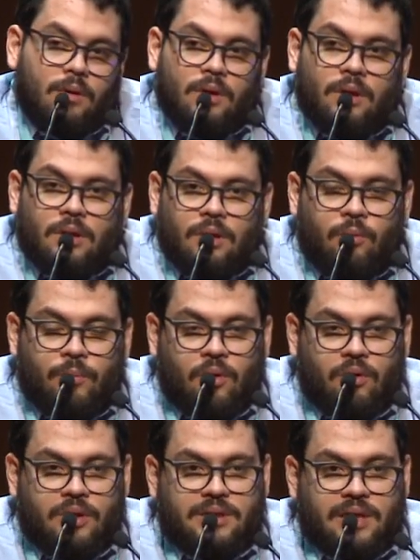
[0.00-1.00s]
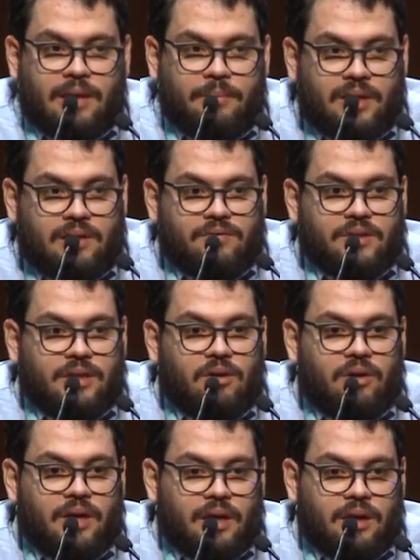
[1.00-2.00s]
Eh, un poco de entrada para definir
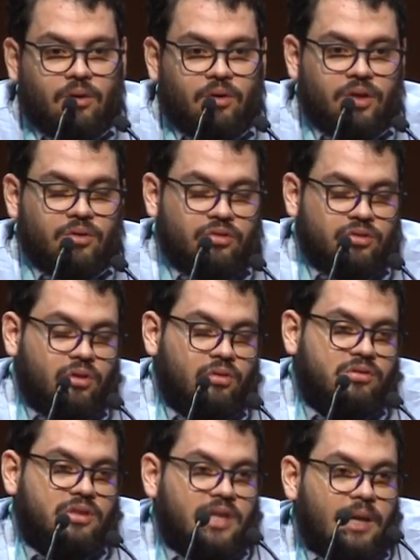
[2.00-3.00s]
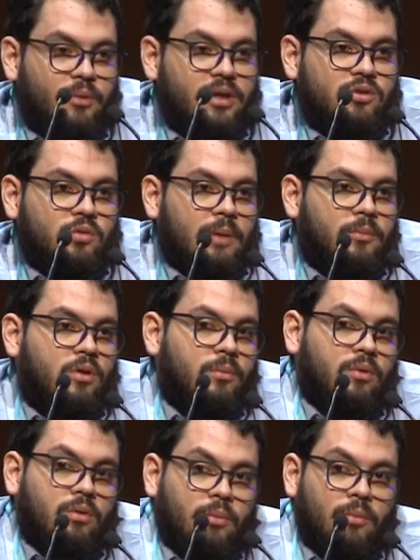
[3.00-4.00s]
lo que, lo que nosotros consideramos y tomamos
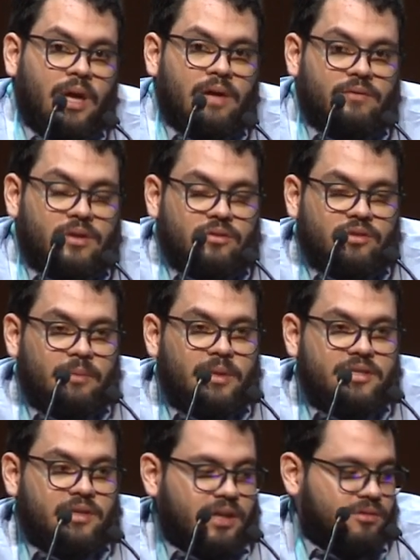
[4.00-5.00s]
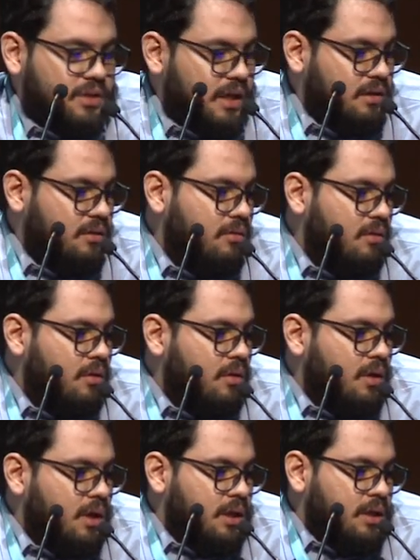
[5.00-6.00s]
como, como la definición del bachillerato técnico,
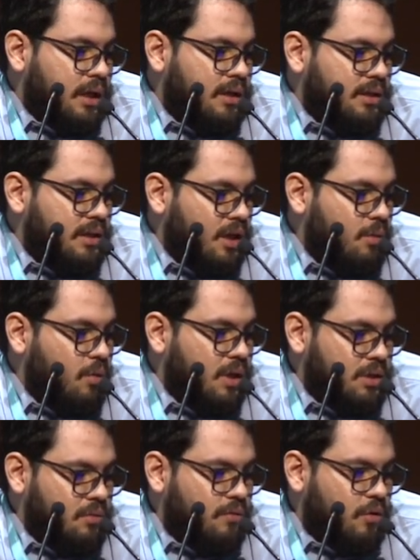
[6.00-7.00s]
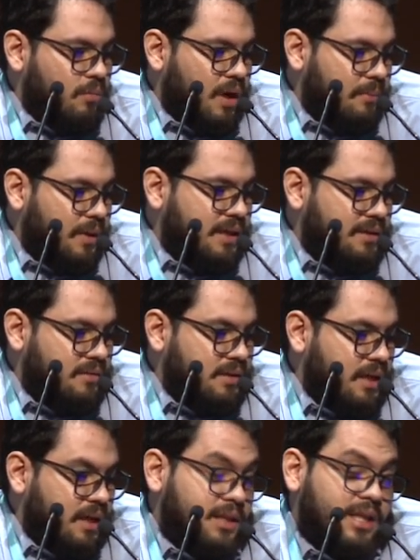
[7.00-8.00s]
y es que tiene como objetivo formar para
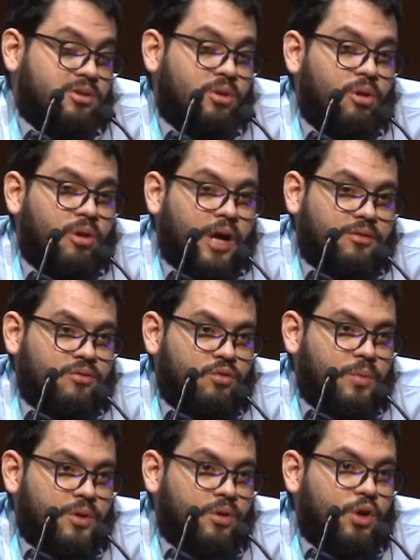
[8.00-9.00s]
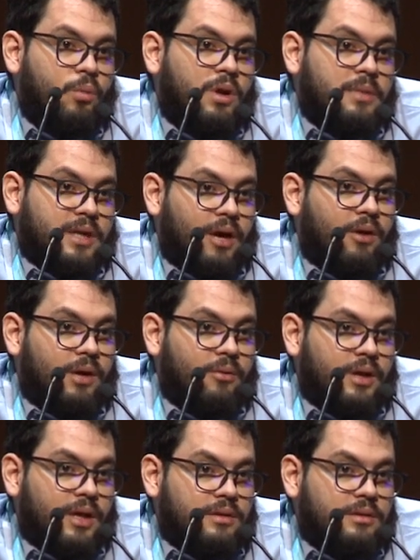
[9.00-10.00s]
transitar tanto la educación superior como al mercado
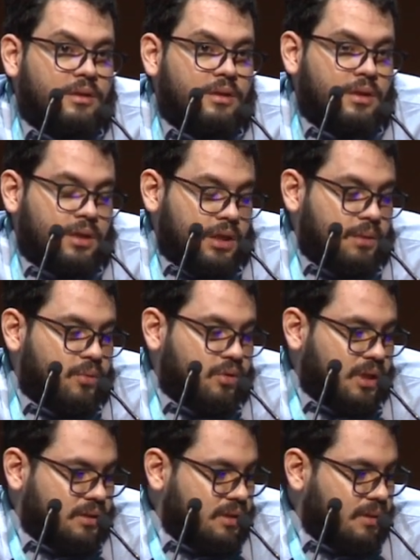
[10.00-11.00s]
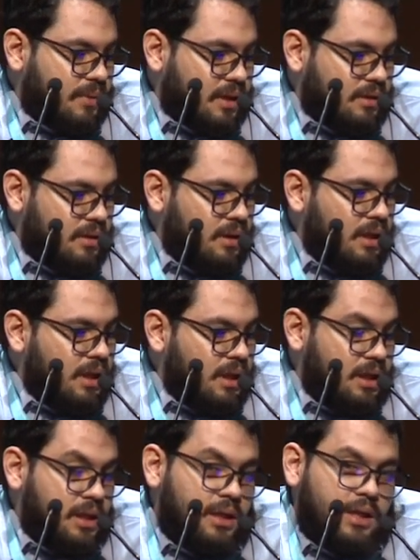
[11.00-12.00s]
laboral. Importante esta parte.
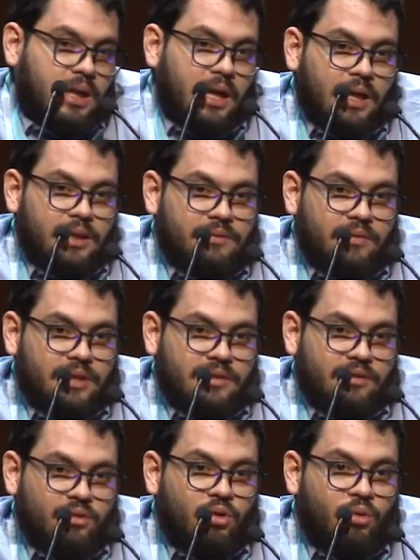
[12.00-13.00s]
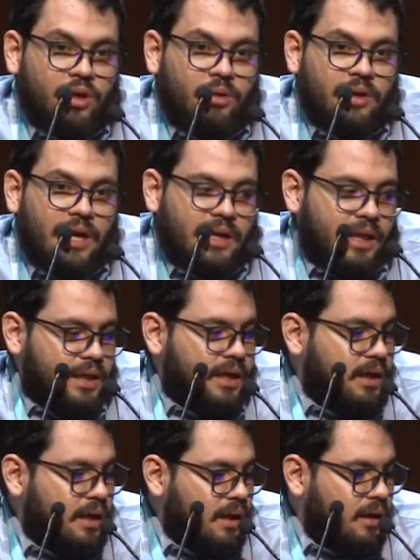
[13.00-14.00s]
Y la diferenciación curricular
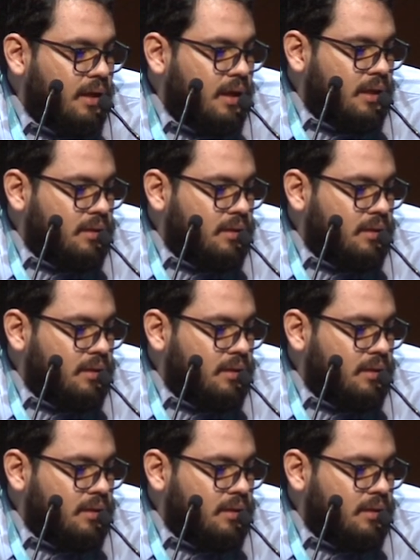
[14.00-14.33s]
radica en que